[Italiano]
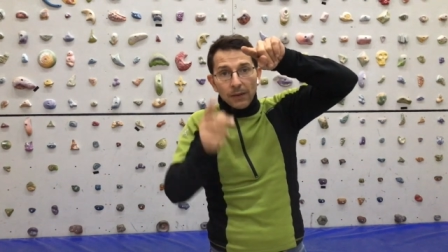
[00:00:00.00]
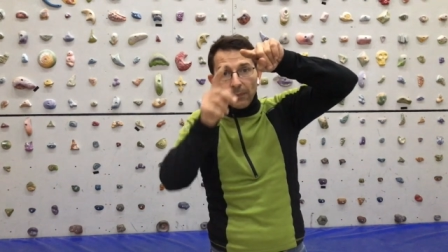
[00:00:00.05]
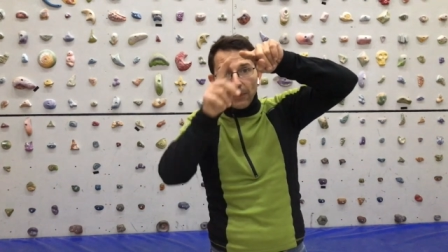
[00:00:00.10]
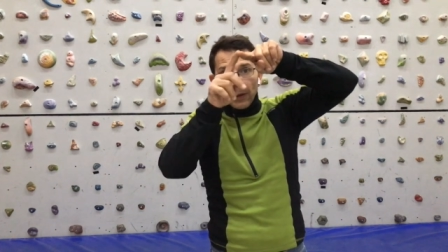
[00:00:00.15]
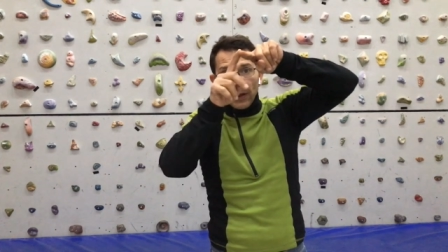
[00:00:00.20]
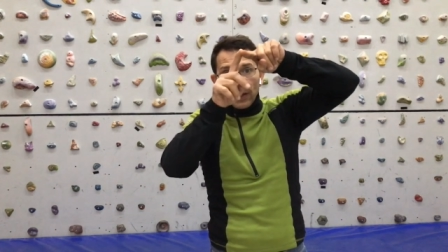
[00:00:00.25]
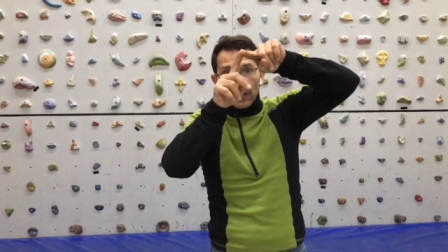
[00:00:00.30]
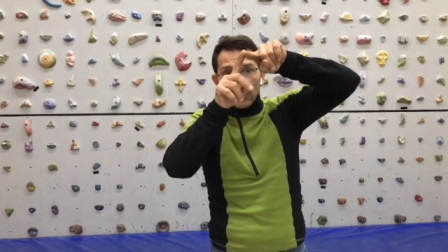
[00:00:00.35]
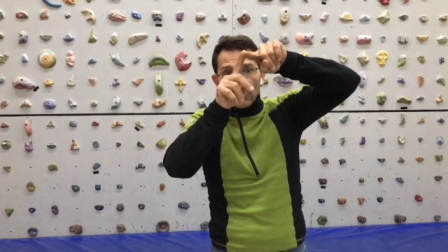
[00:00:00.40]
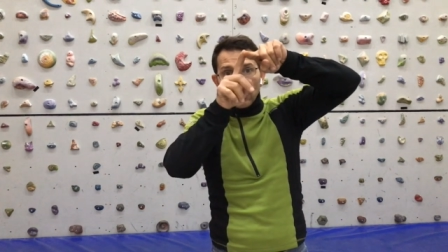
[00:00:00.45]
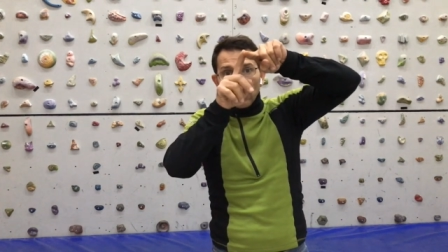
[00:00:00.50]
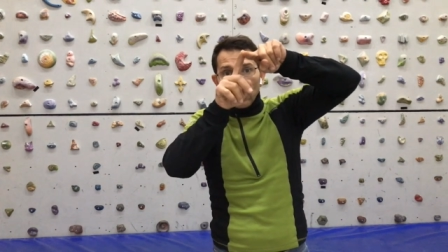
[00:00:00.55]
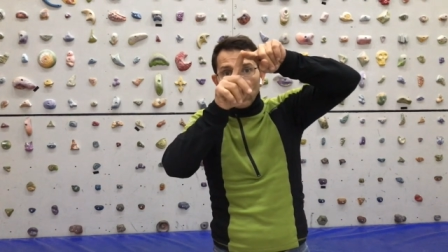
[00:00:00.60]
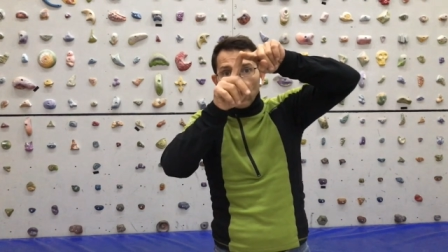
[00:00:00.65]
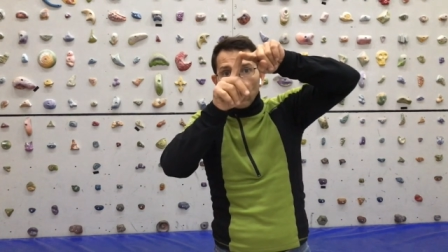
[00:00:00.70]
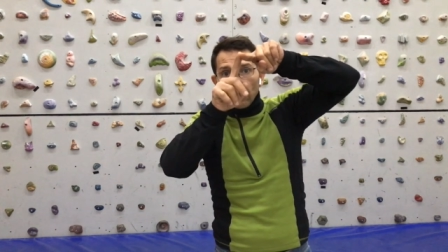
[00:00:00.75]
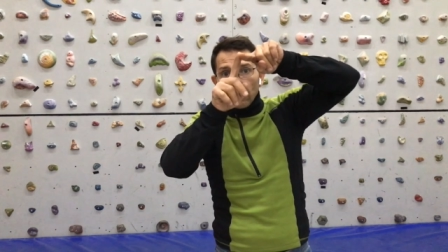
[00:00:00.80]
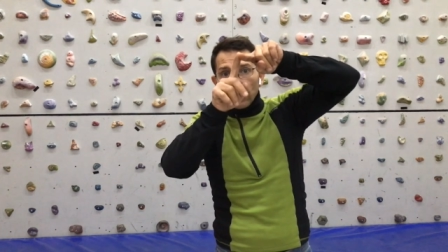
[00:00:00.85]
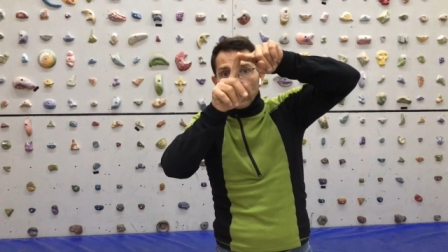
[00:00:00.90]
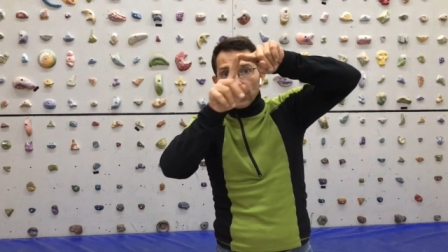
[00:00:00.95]
del peso
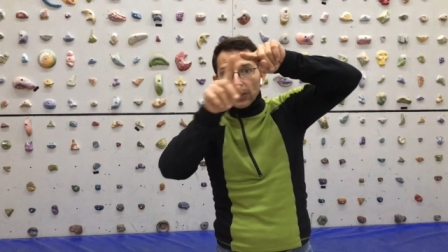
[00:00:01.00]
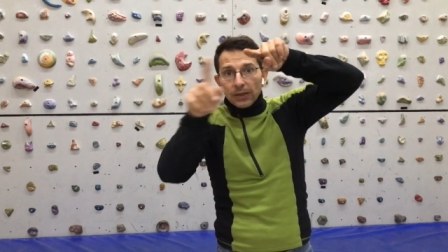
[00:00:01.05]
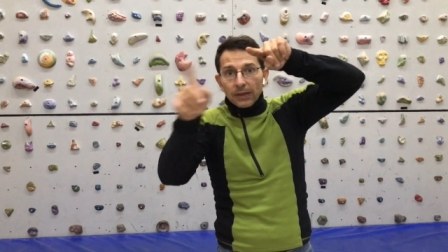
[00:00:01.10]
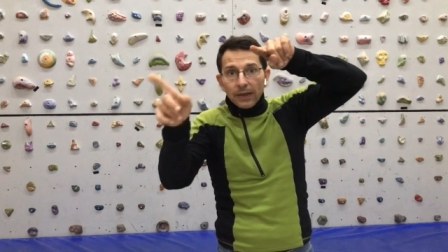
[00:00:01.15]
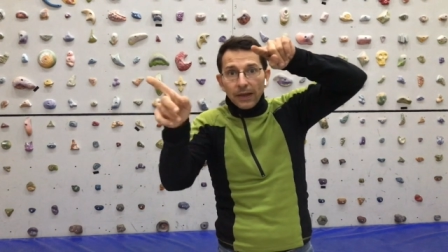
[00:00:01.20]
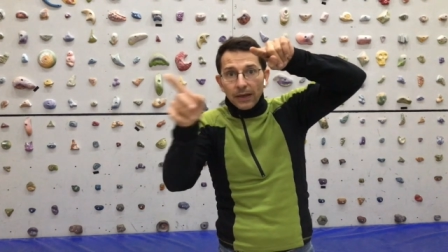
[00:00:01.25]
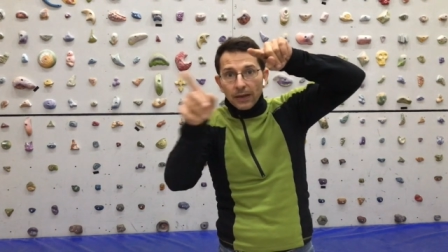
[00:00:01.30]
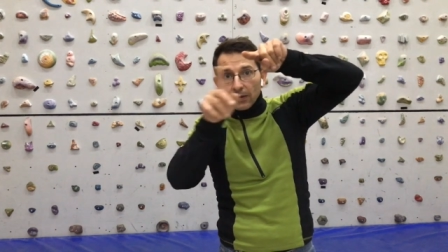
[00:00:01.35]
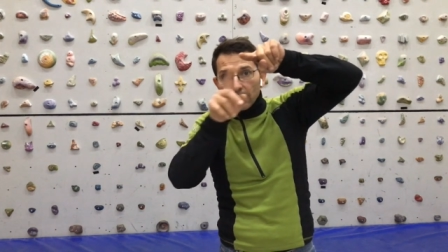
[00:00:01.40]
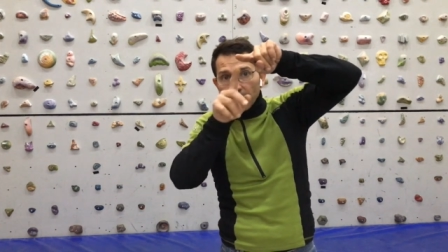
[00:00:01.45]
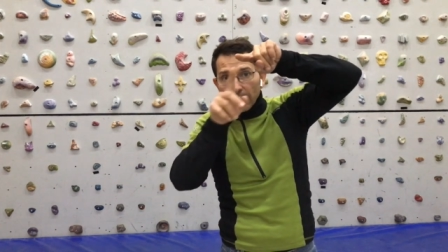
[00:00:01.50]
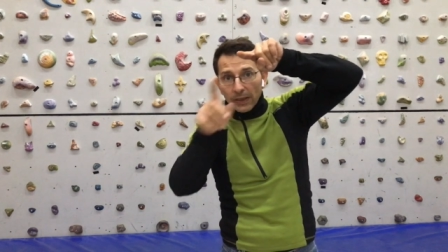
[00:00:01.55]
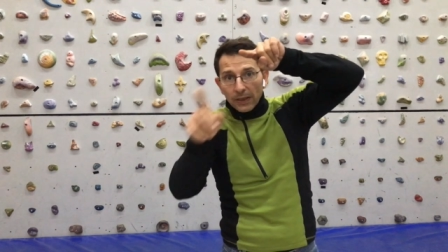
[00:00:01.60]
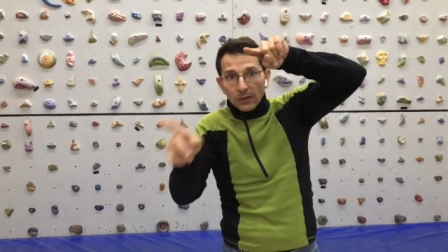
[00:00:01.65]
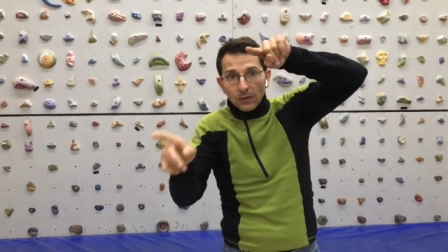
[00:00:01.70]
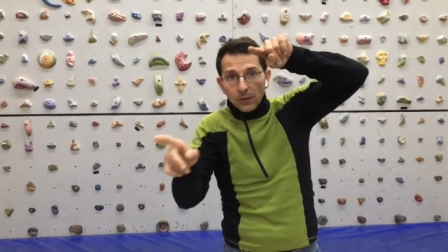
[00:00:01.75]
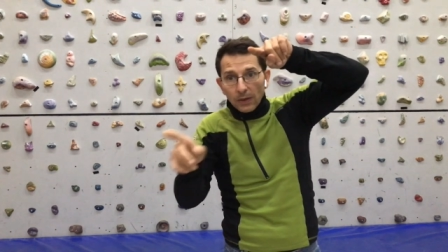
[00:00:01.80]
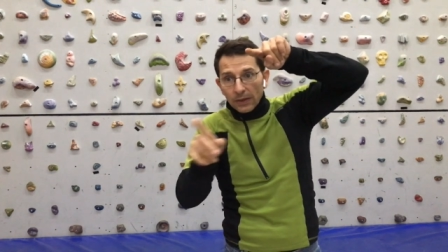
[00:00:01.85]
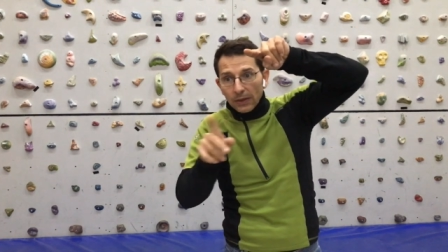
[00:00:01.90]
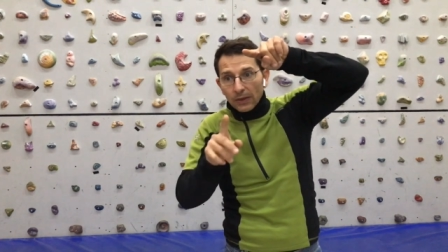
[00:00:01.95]
incomincia ad andare
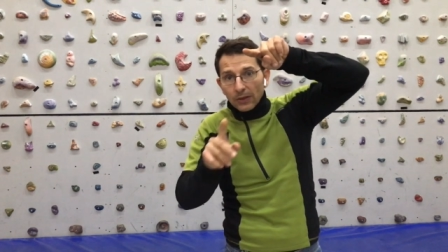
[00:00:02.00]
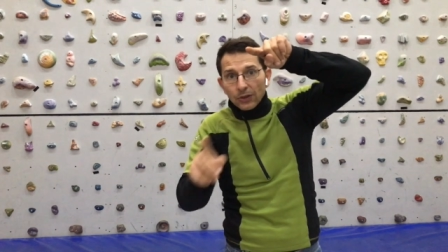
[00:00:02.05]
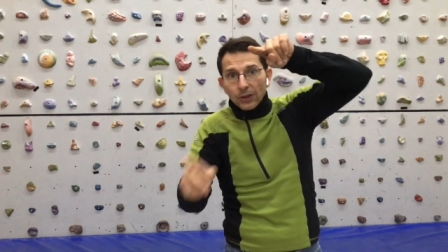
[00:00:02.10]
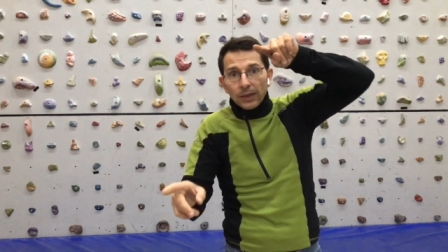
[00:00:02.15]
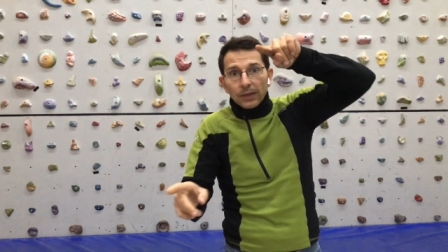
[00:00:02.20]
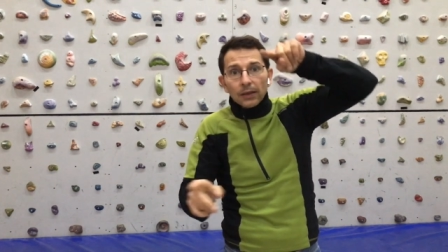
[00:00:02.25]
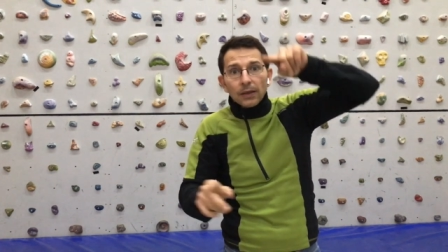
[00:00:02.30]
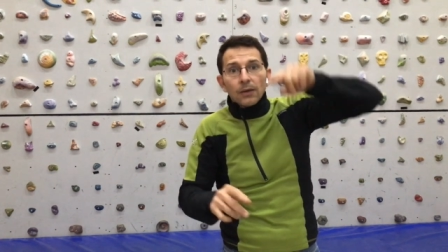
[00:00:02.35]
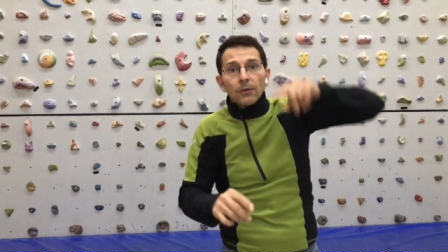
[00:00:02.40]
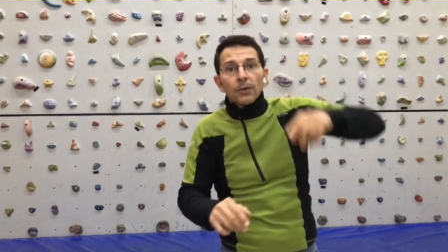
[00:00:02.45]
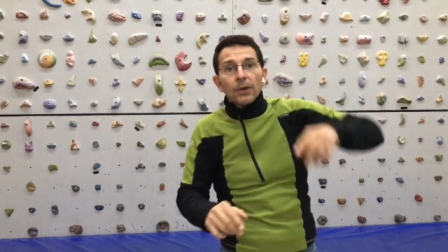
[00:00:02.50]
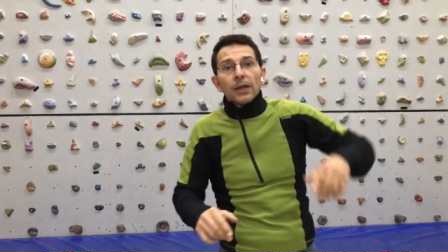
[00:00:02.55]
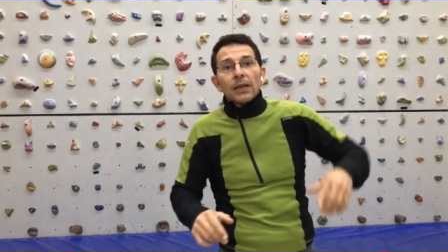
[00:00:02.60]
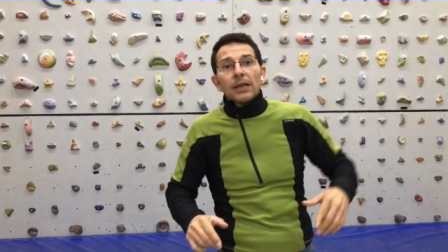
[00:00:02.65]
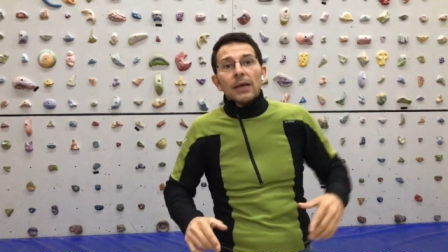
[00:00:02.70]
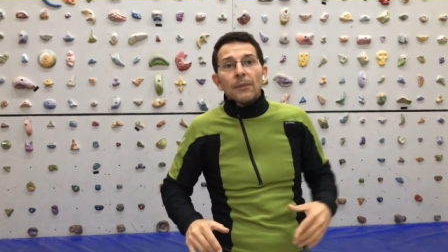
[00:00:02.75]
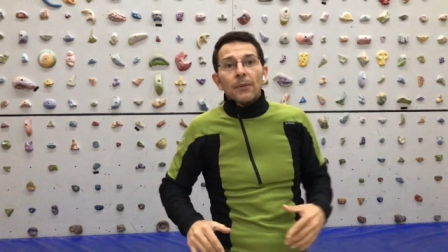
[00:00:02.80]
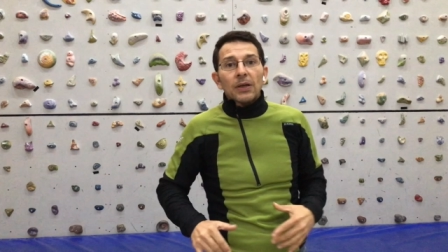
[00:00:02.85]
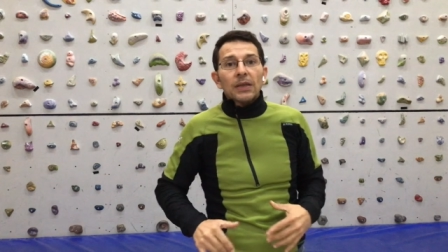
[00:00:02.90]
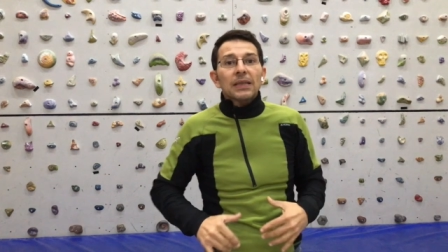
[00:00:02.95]
verso la tangente e quindi
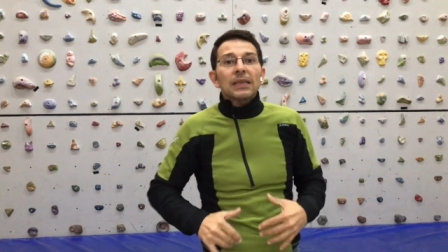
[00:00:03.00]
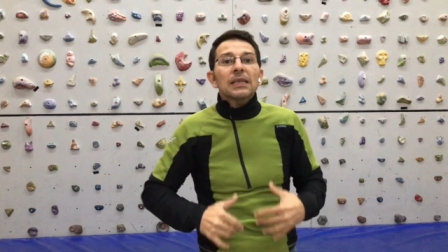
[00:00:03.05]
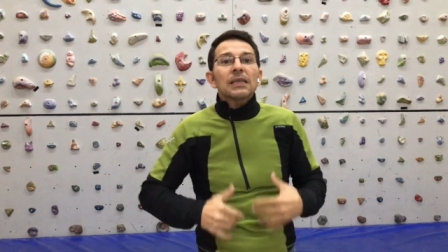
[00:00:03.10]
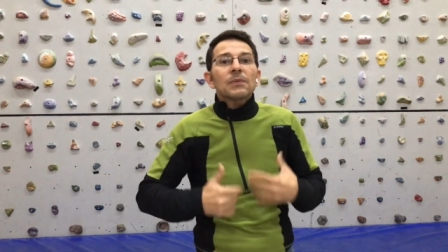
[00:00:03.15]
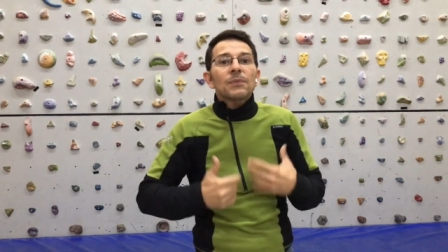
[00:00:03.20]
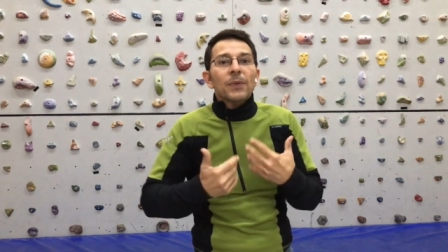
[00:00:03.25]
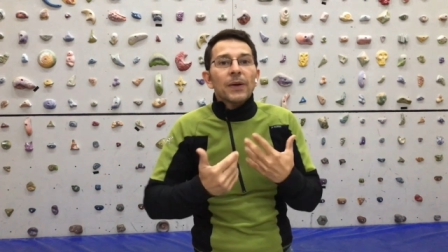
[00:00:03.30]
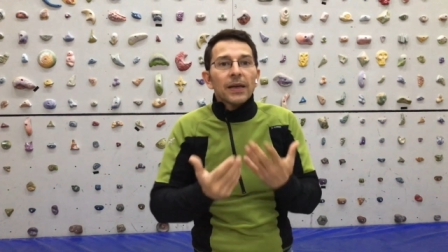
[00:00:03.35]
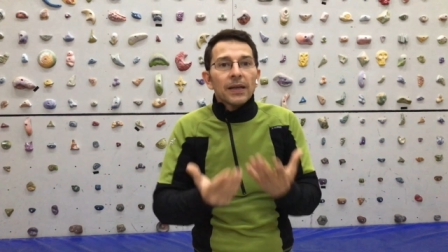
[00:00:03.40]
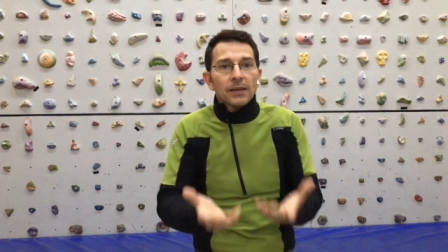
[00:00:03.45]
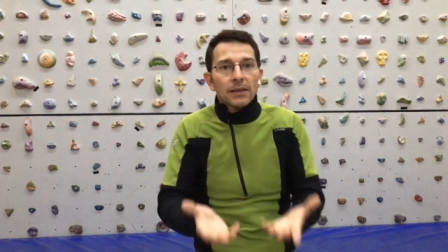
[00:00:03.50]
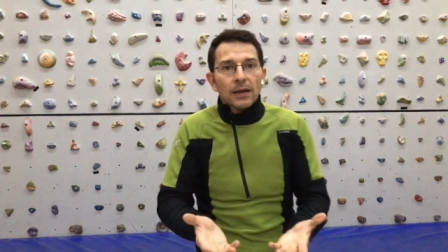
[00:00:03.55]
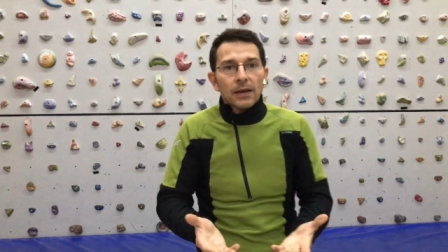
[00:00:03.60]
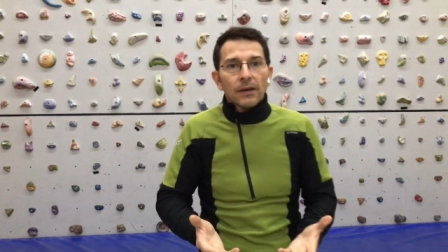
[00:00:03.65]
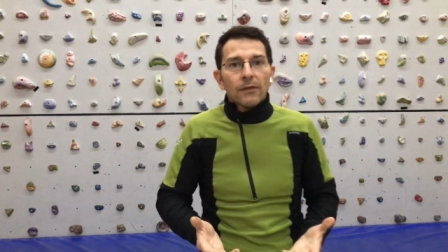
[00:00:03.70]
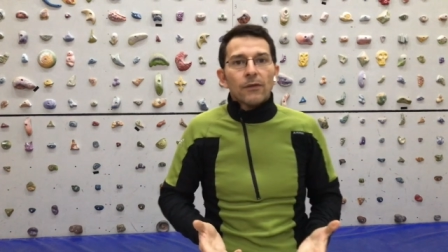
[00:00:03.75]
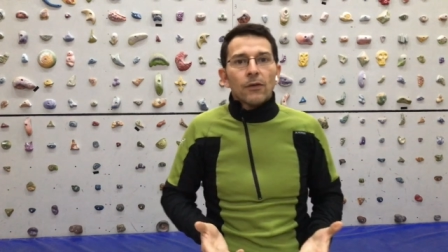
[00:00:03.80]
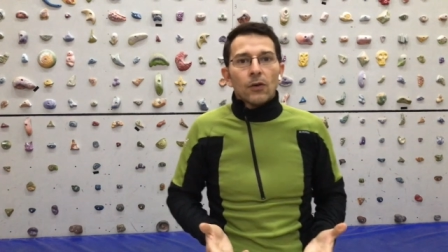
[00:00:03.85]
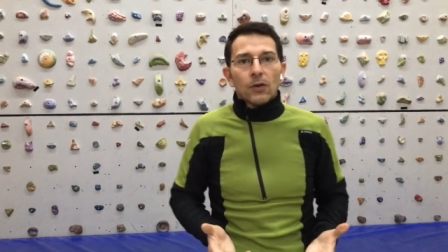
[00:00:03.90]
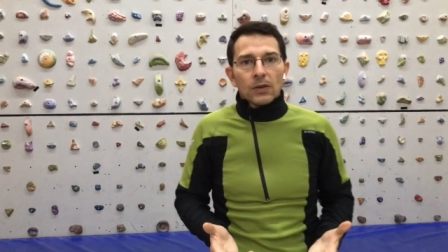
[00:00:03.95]
andiamo a
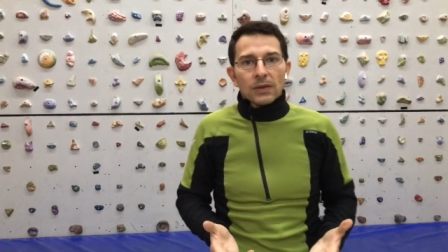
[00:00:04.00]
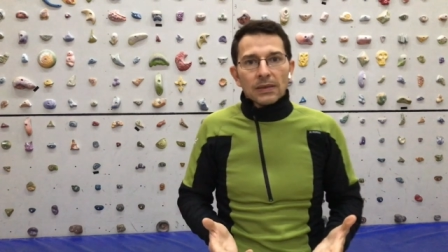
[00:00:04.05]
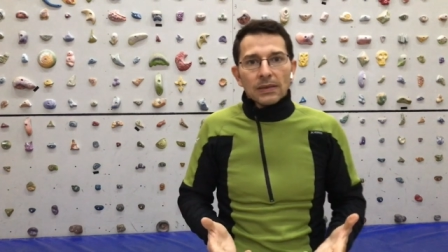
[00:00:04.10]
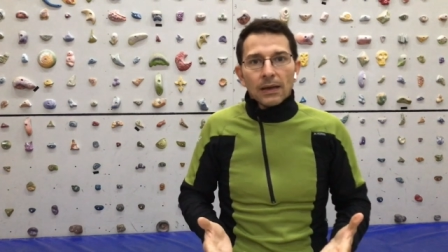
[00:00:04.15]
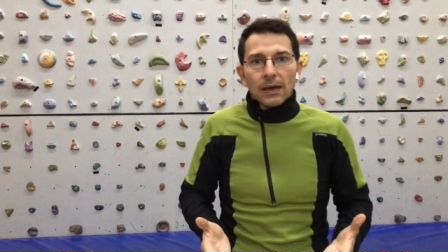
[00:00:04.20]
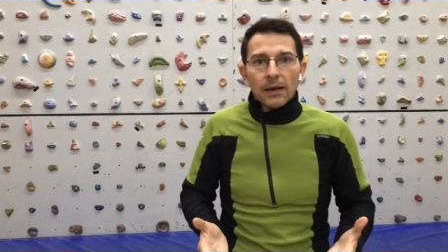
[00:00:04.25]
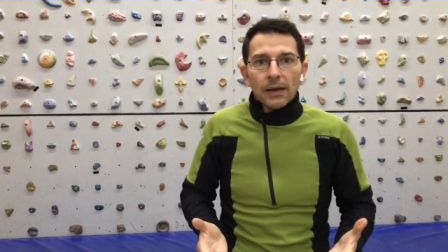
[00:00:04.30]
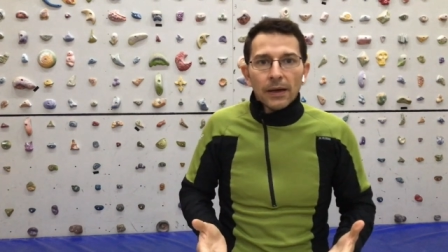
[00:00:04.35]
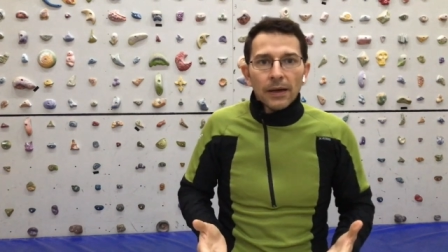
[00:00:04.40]
disperdere forza.